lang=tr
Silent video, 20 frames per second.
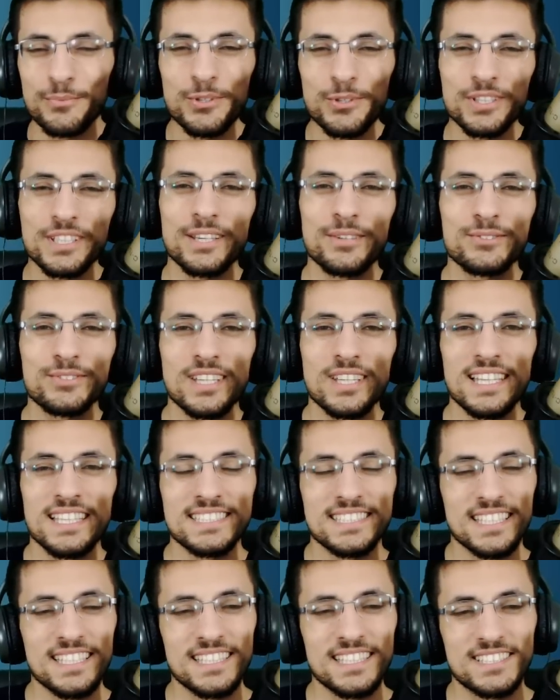bu iki güzel
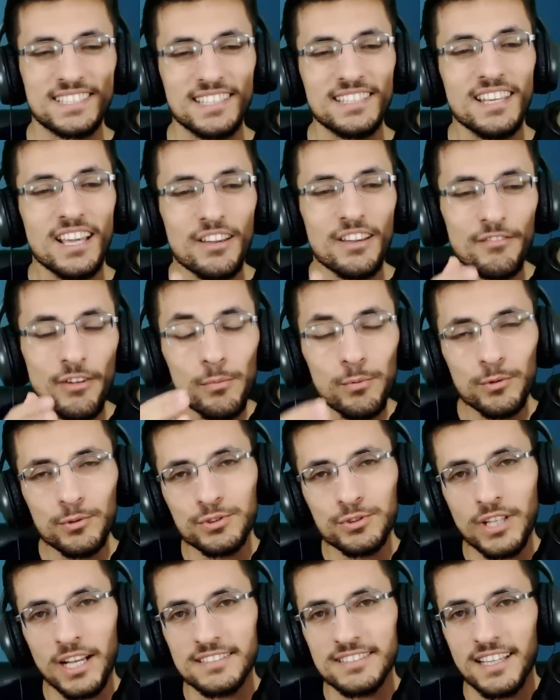insan için ve bu
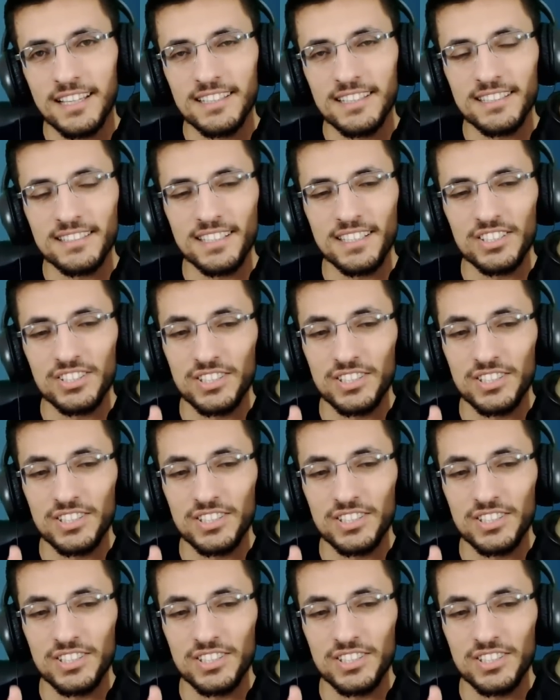güzel sandıklar